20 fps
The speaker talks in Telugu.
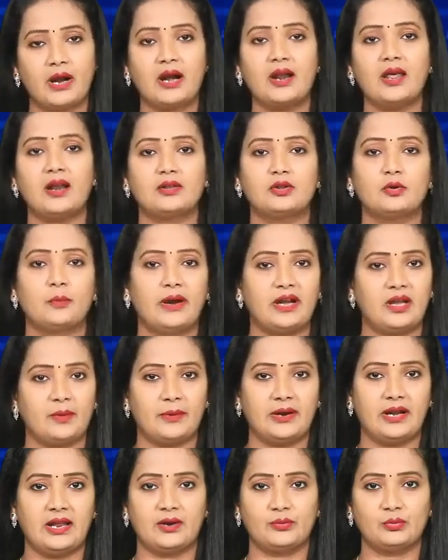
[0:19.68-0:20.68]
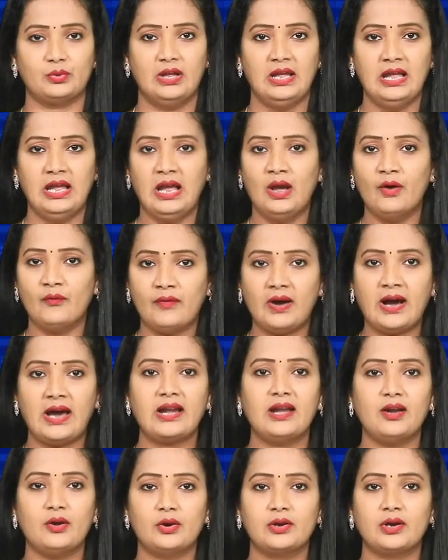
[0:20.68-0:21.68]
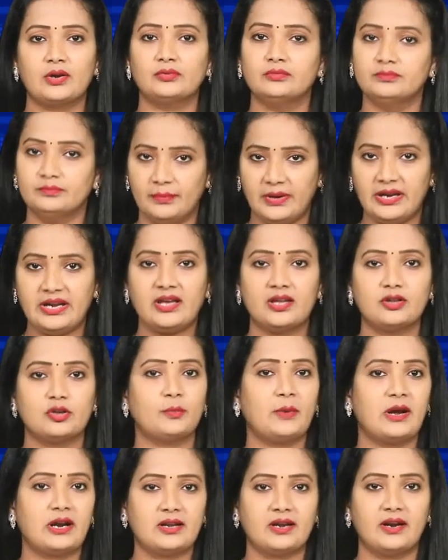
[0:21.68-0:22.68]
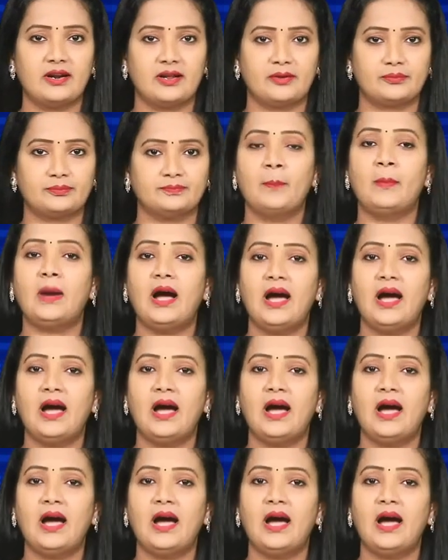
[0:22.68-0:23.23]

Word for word: ప్రాణాలతో బయటపడ్డారు వారిలో ఒకరు మీడియాతో మాట్లాడారు